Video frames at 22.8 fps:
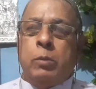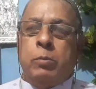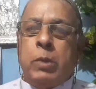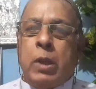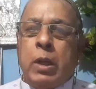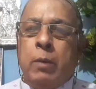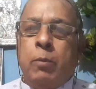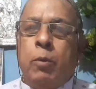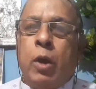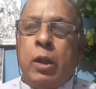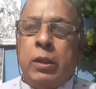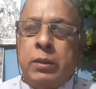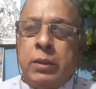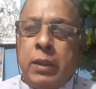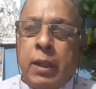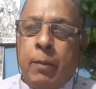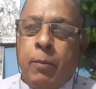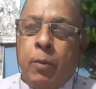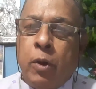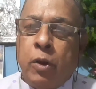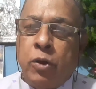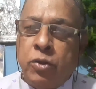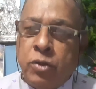মানে মহাত্মা
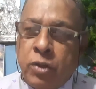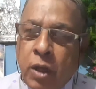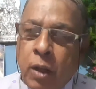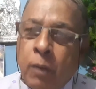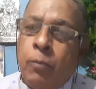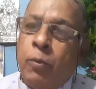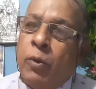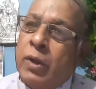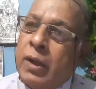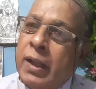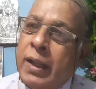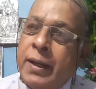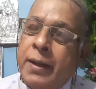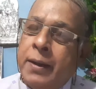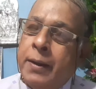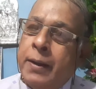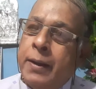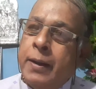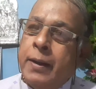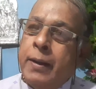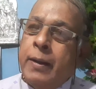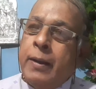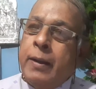মহর্ষিরা বলেন
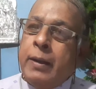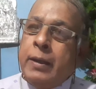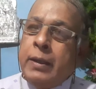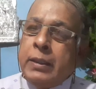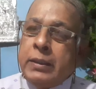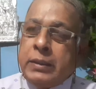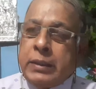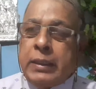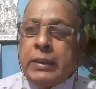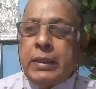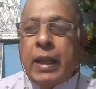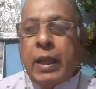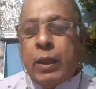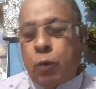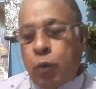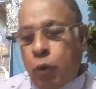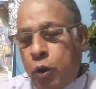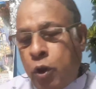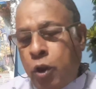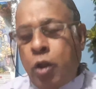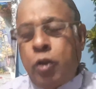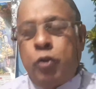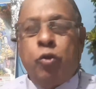সেটা এই
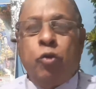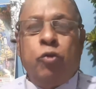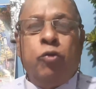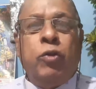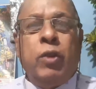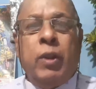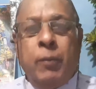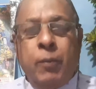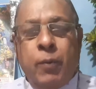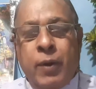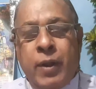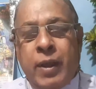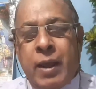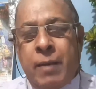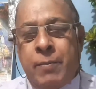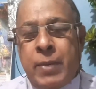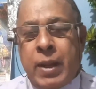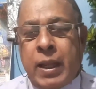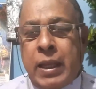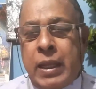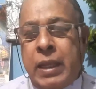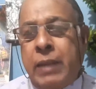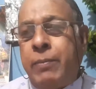কলিয়ত জীব হয়ে
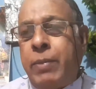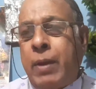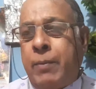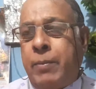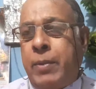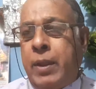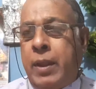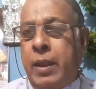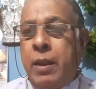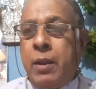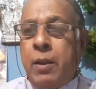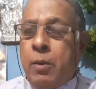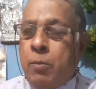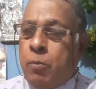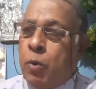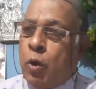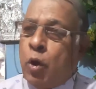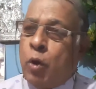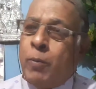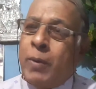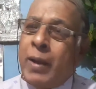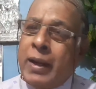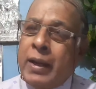আমরা কিভাবে
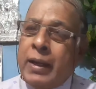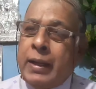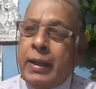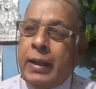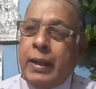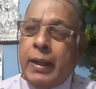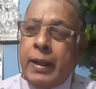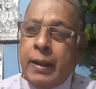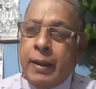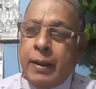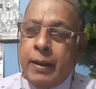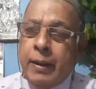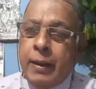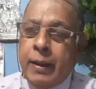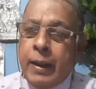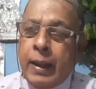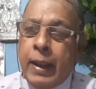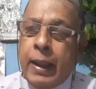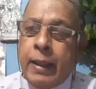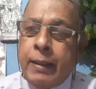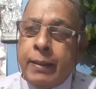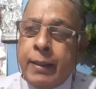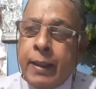ভগবানকে
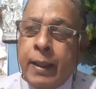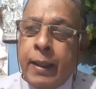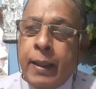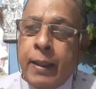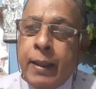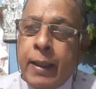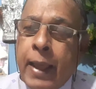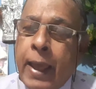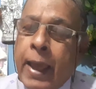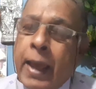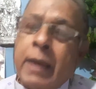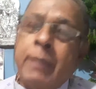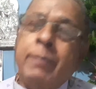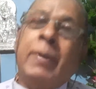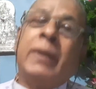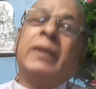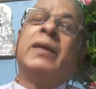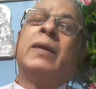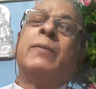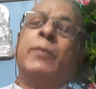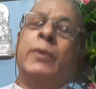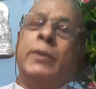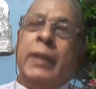এই যে এক
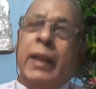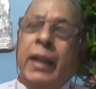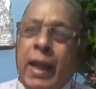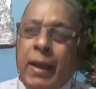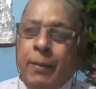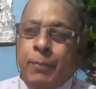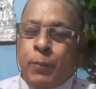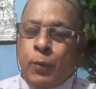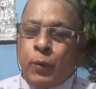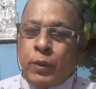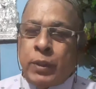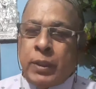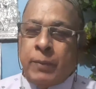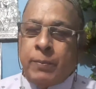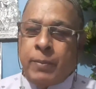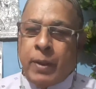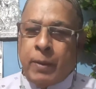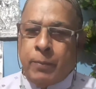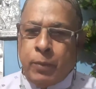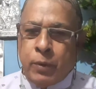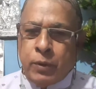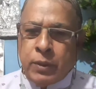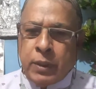মাসের মধ্যে লাভ করতে
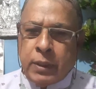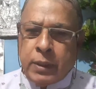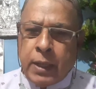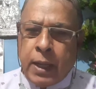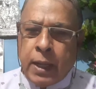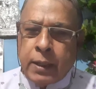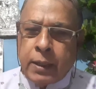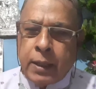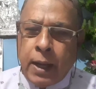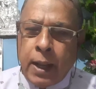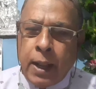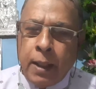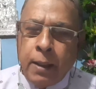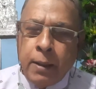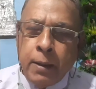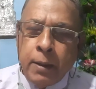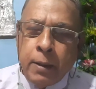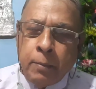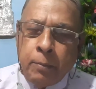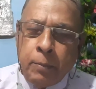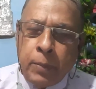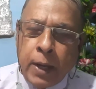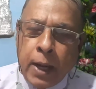পারবো সেটা একটা
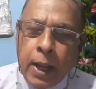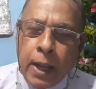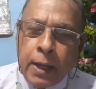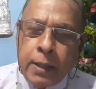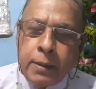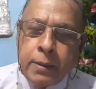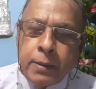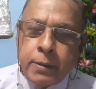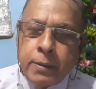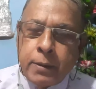বিরাট